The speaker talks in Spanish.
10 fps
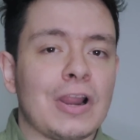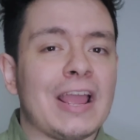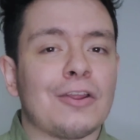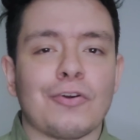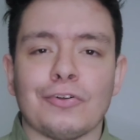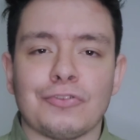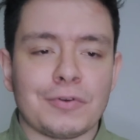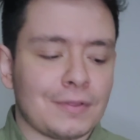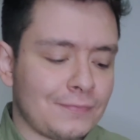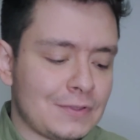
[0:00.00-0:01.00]
El
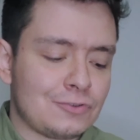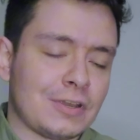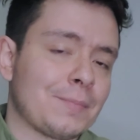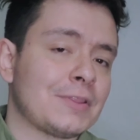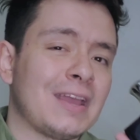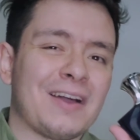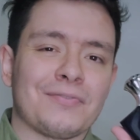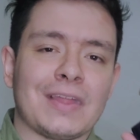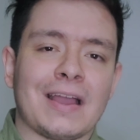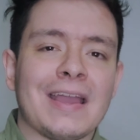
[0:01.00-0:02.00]
costo-beneficio que maneja
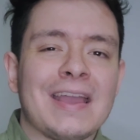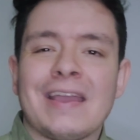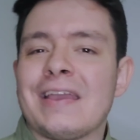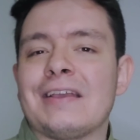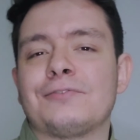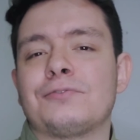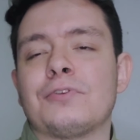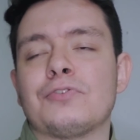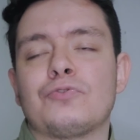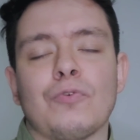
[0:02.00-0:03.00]
Afnan es
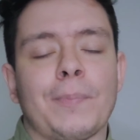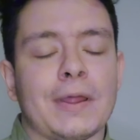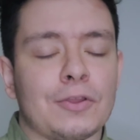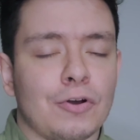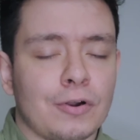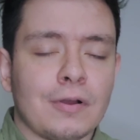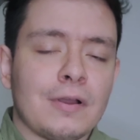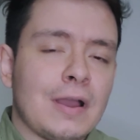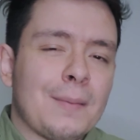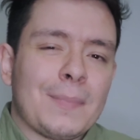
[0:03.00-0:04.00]
superior
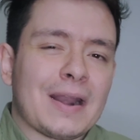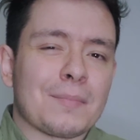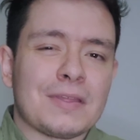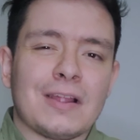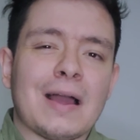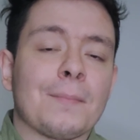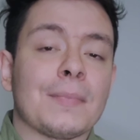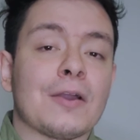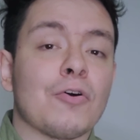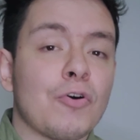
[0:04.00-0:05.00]
para mí de las
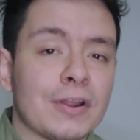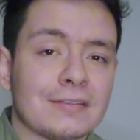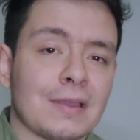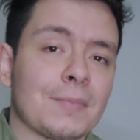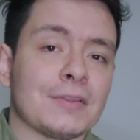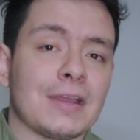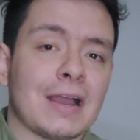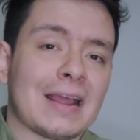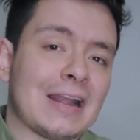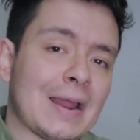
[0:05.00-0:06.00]
mejores que
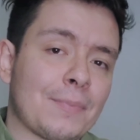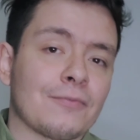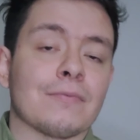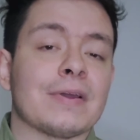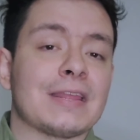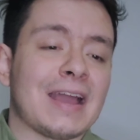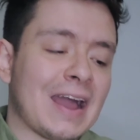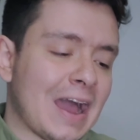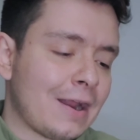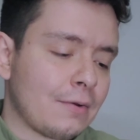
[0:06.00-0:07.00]
maneja la perfumería
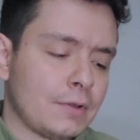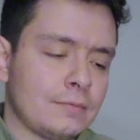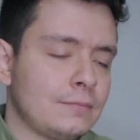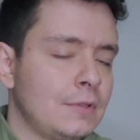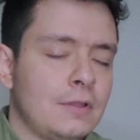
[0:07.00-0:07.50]
árabe.